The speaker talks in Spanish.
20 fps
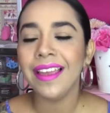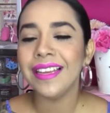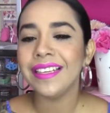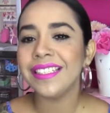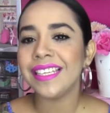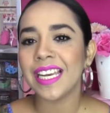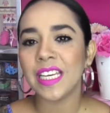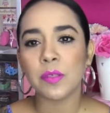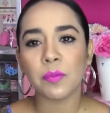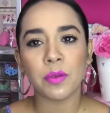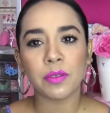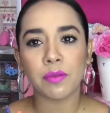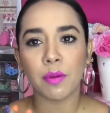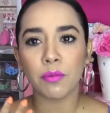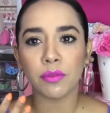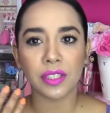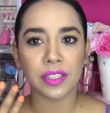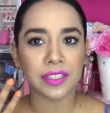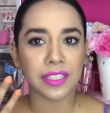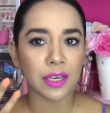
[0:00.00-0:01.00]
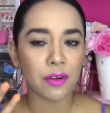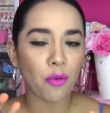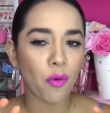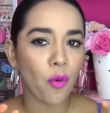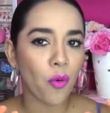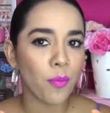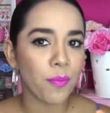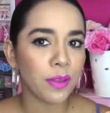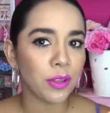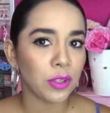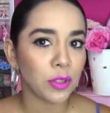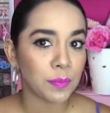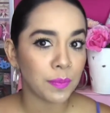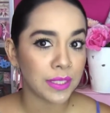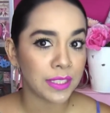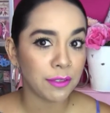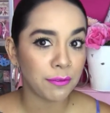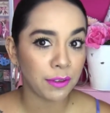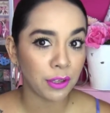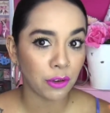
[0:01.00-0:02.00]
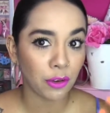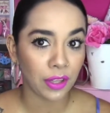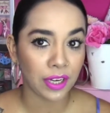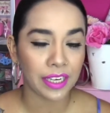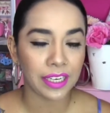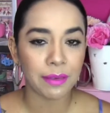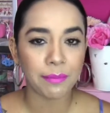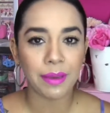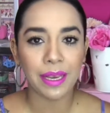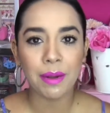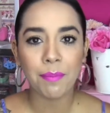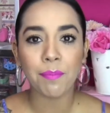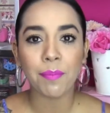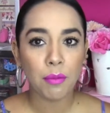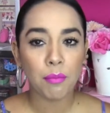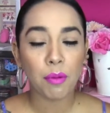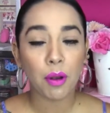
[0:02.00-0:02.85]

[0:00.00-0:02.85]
Ya después vamos a hacer un video específico del rímel,